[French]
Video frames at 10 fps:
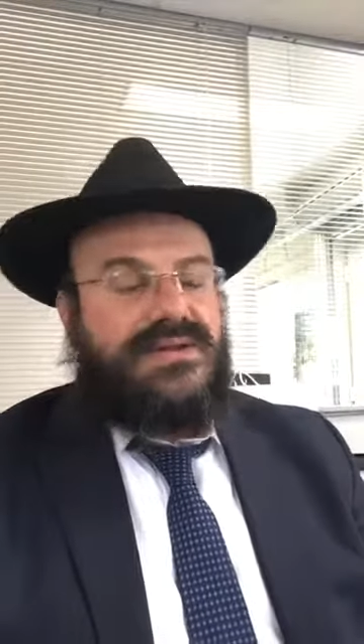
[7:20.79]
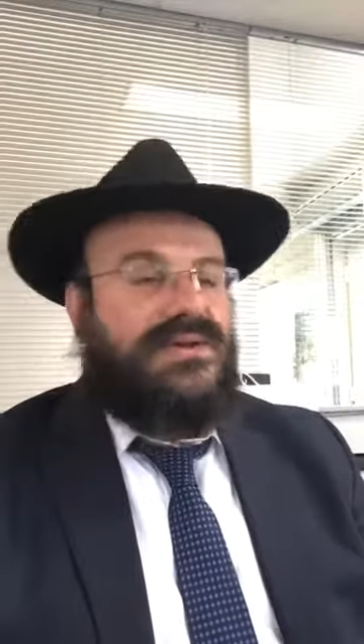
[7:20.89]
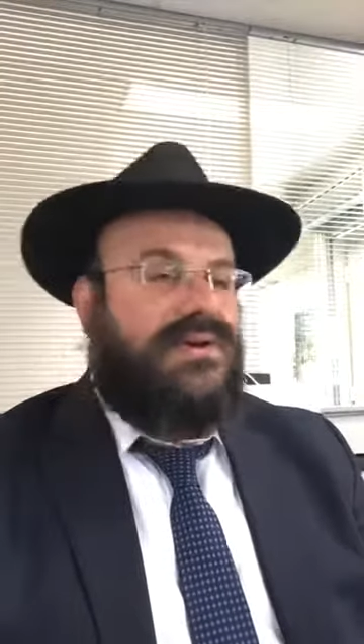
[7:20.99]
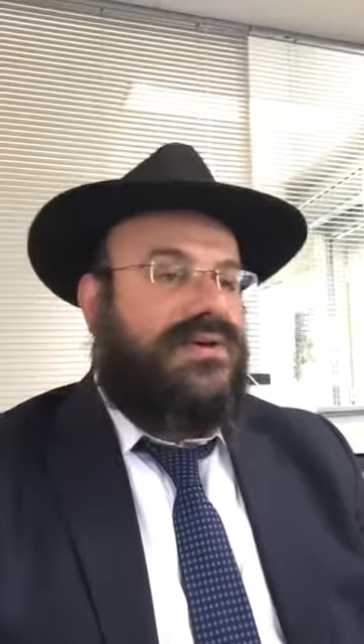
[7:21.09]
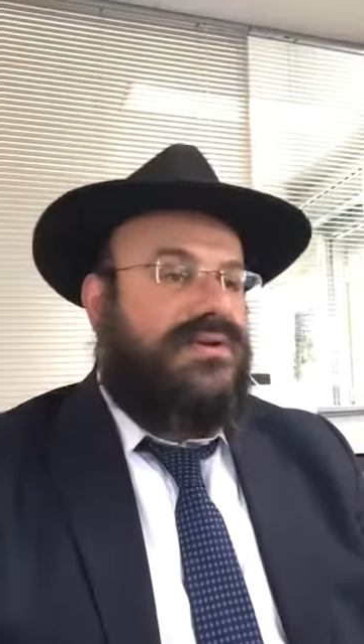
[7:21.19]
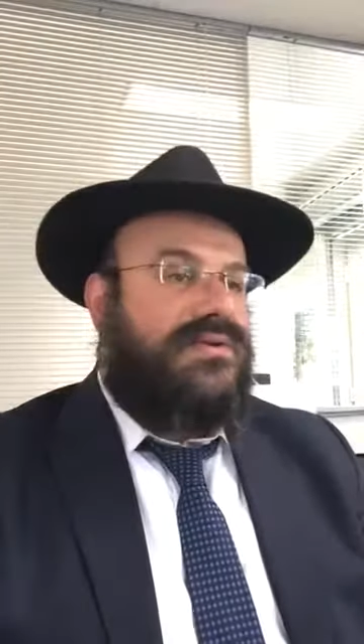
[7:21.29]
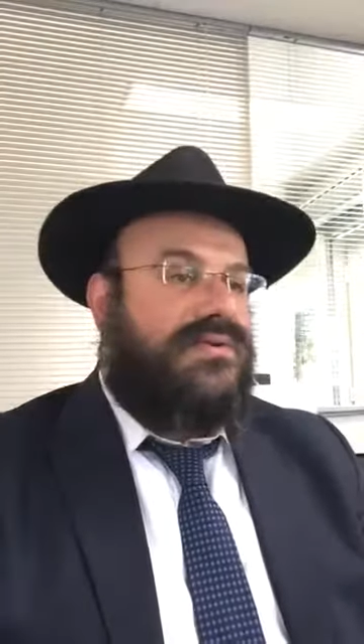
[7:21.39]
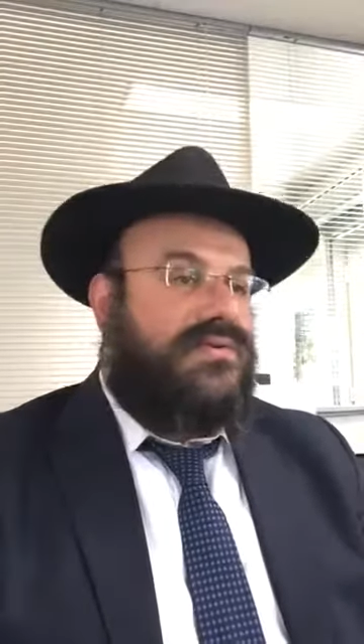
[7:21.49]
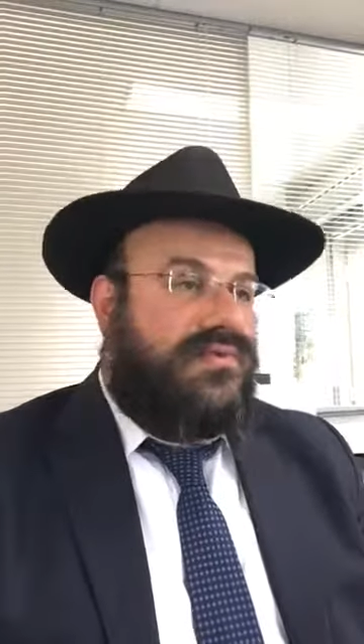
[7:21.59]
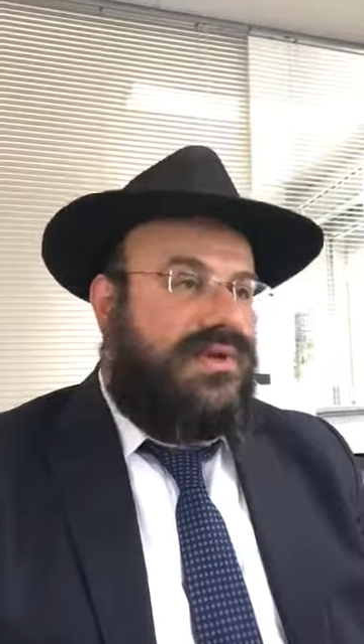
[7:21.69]
dans
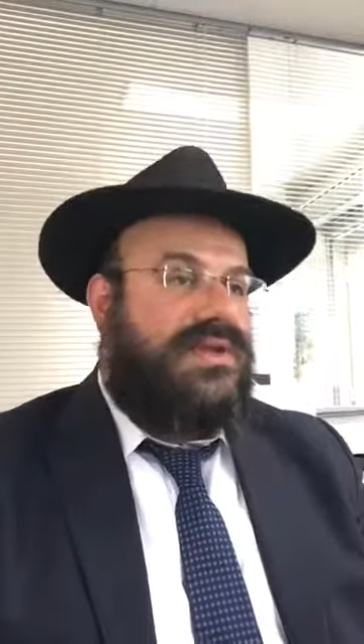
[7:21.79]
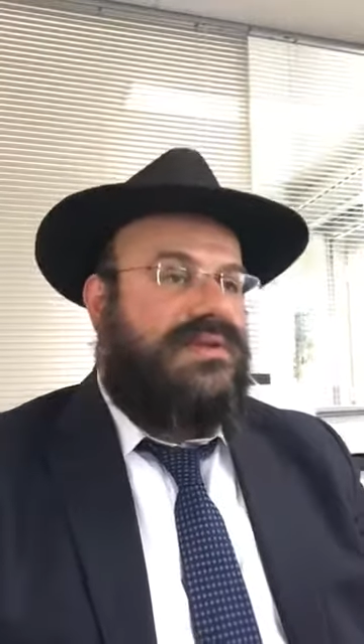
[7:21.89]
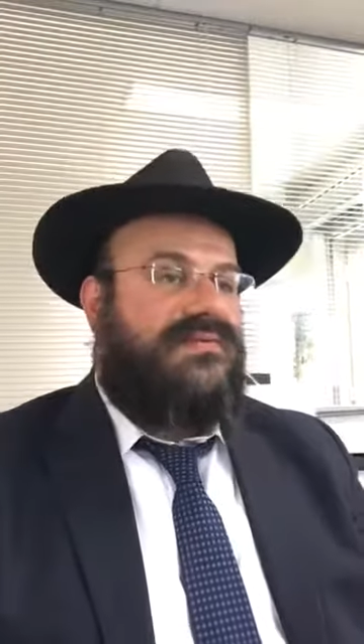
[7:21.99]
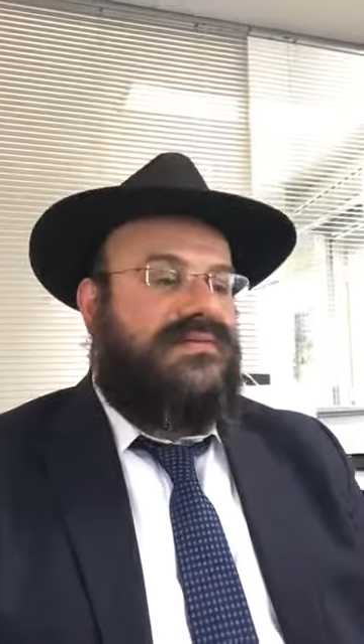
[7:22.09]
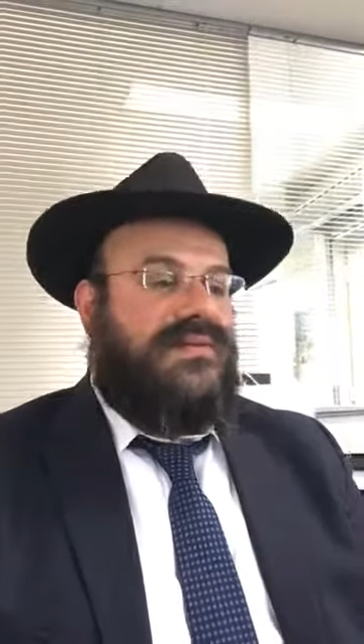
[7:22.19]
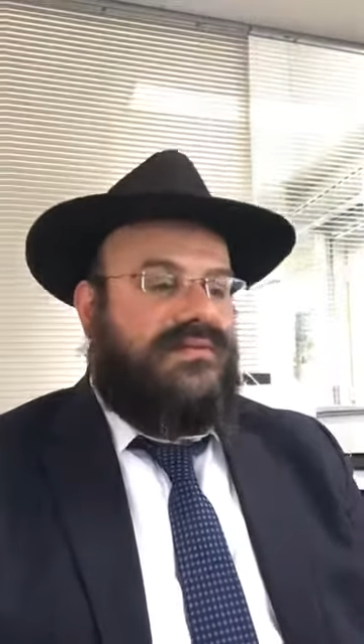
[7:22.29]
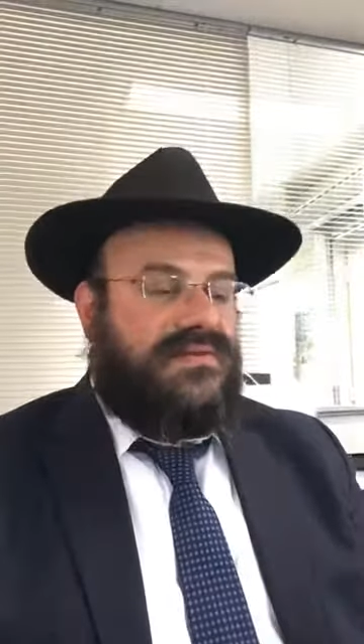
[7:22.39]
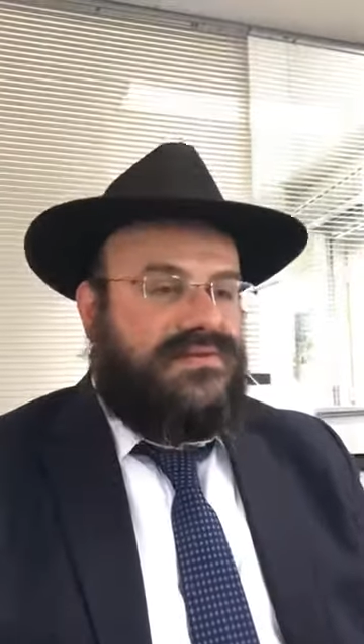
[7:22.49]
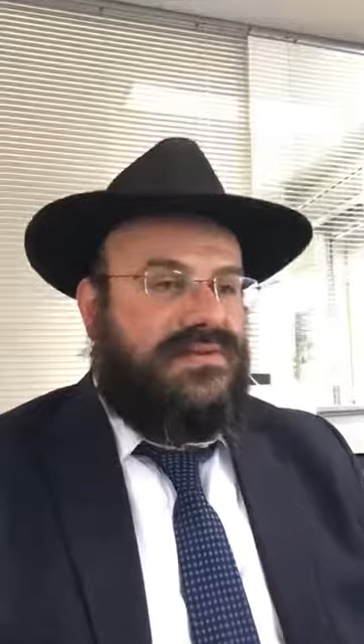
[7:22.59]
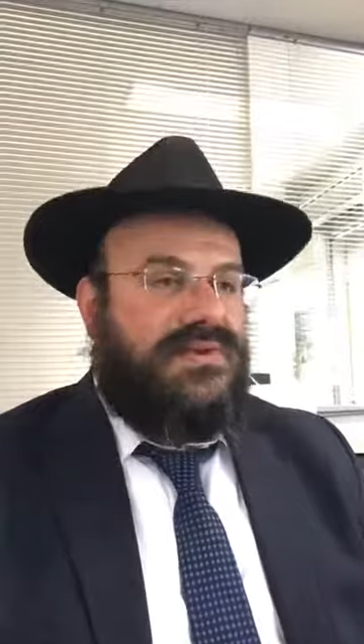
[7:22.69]
tous les livres en
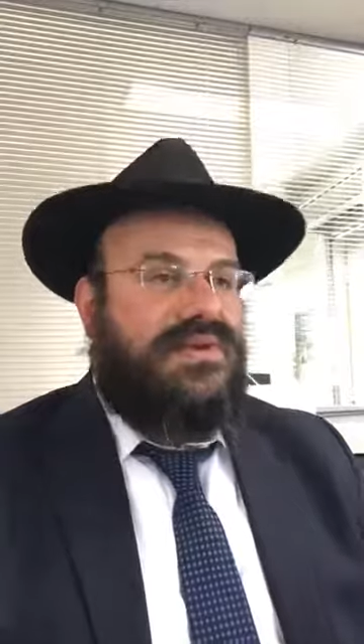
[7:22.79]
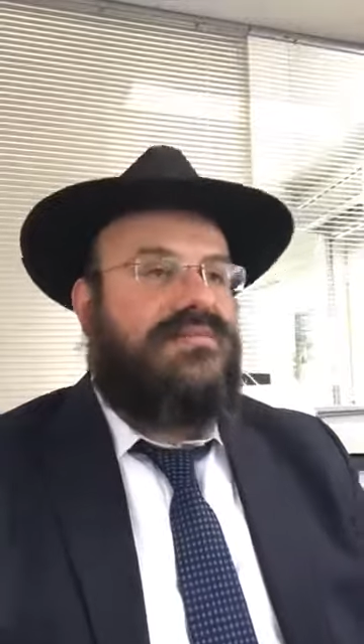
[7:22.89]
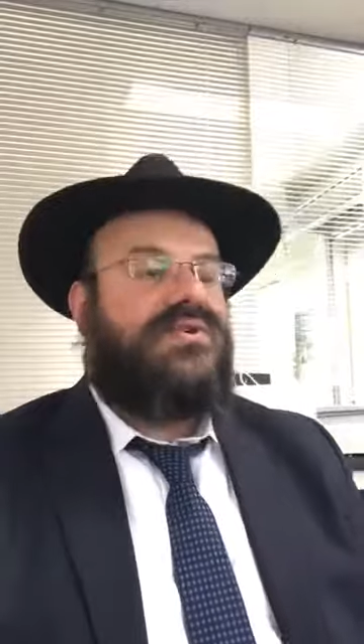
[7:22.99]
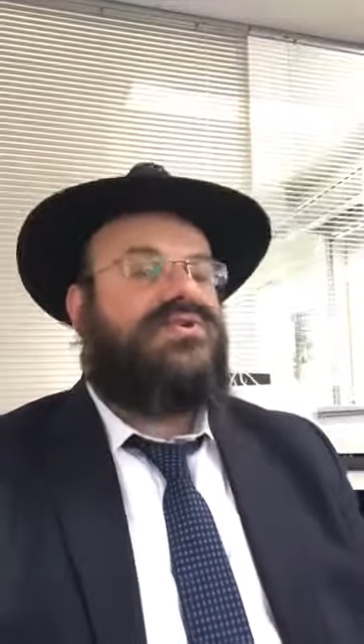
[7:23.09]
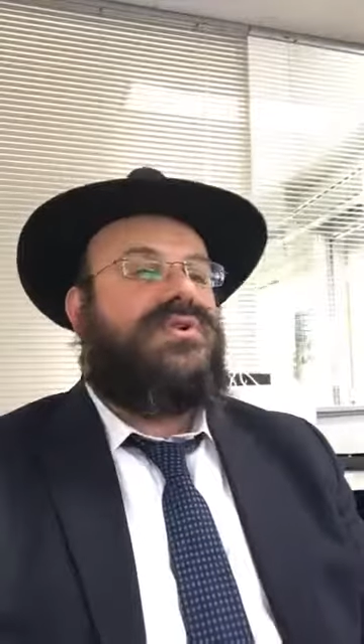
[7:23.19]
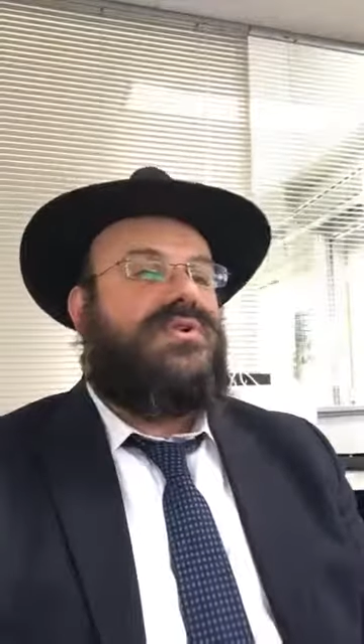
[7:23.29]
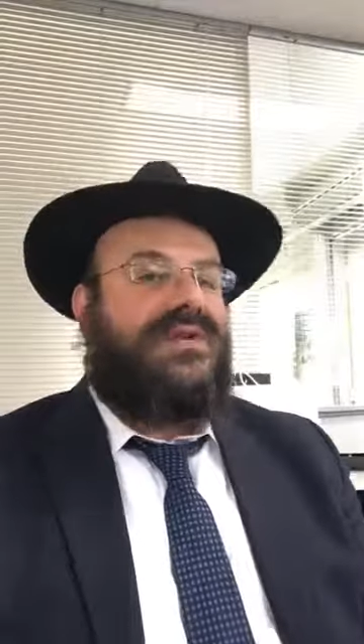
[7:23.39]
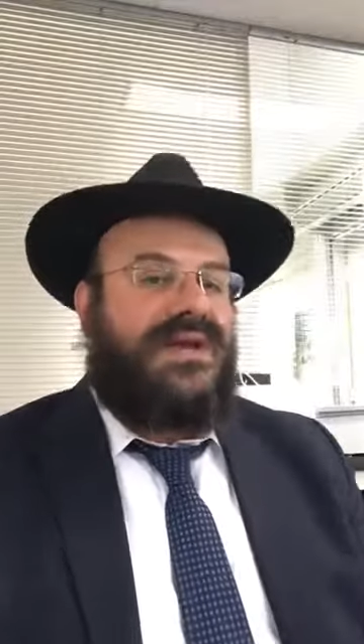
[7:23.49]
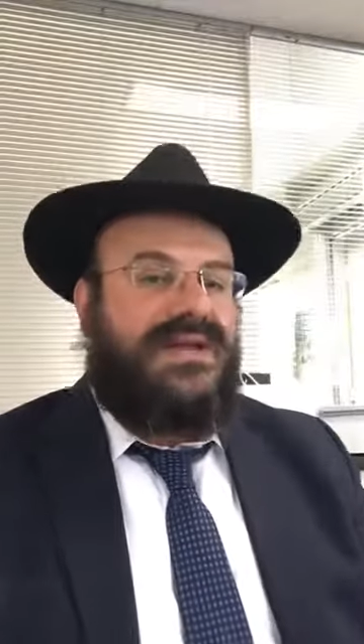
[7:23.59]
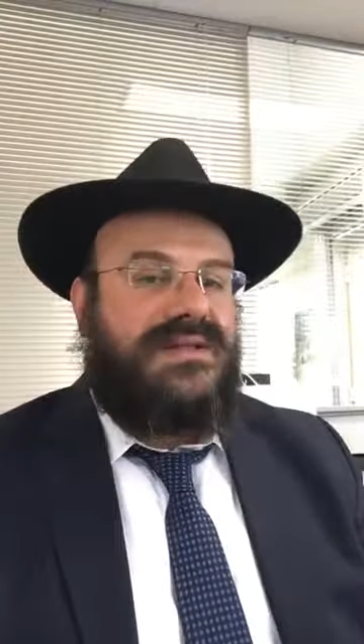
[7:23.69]
fonction de comment Dieu
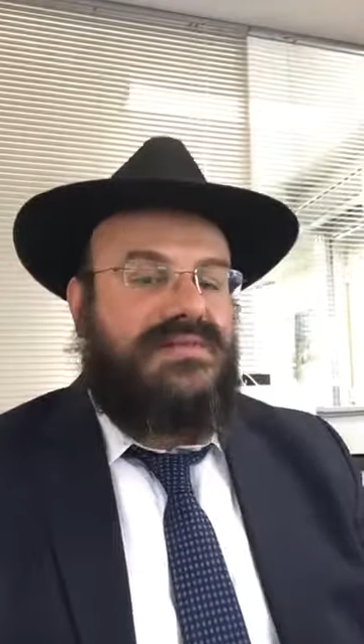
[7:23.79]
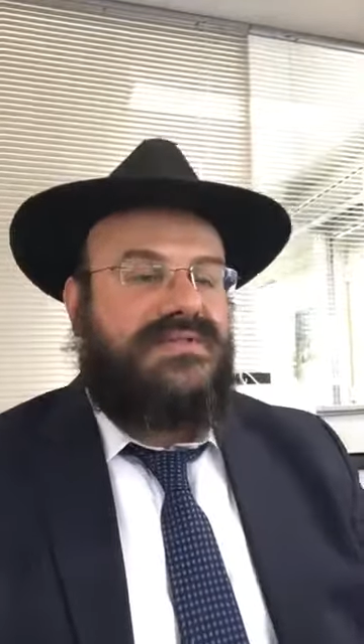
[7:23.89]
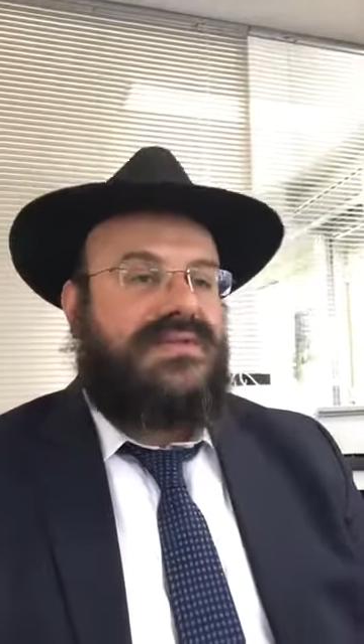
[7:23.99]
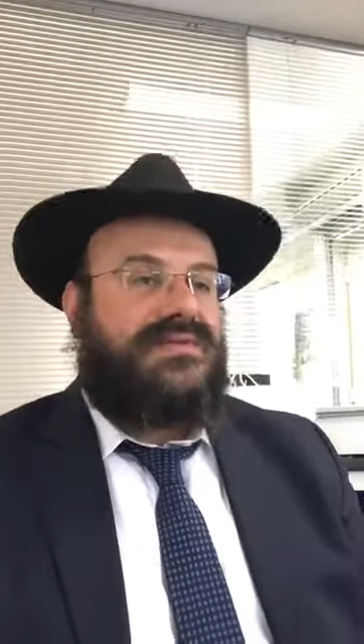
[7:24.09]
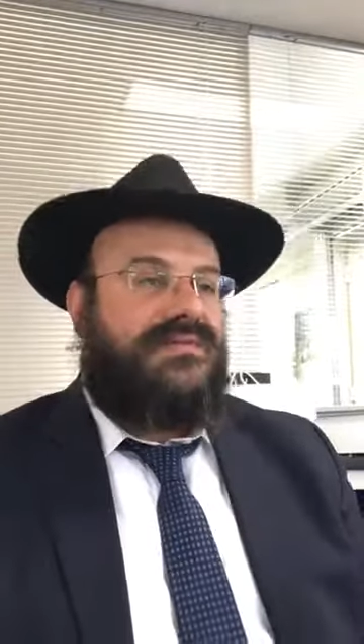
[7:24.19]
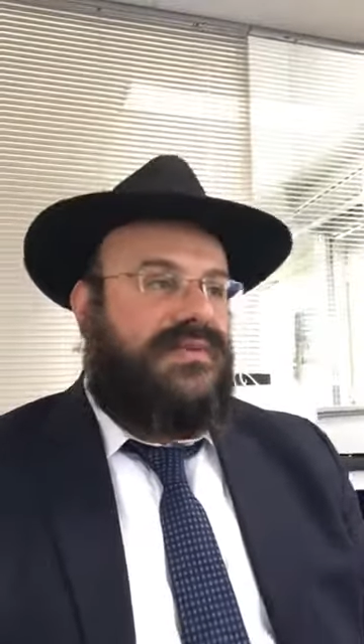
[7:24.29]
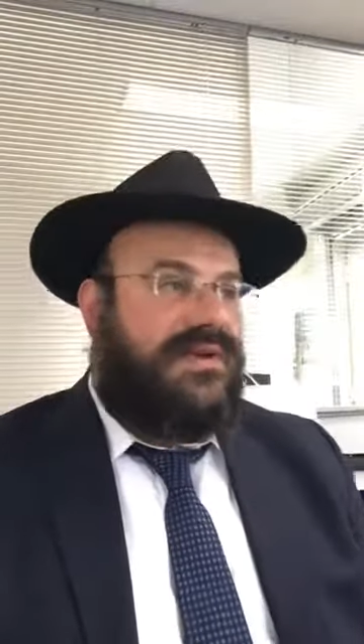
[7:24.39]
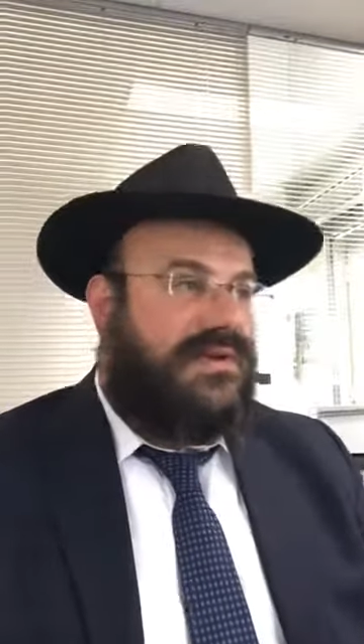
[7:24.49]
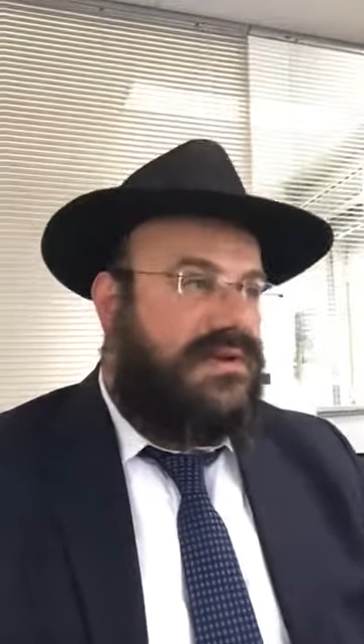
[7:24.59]
regarde les mitzvot qu'on fait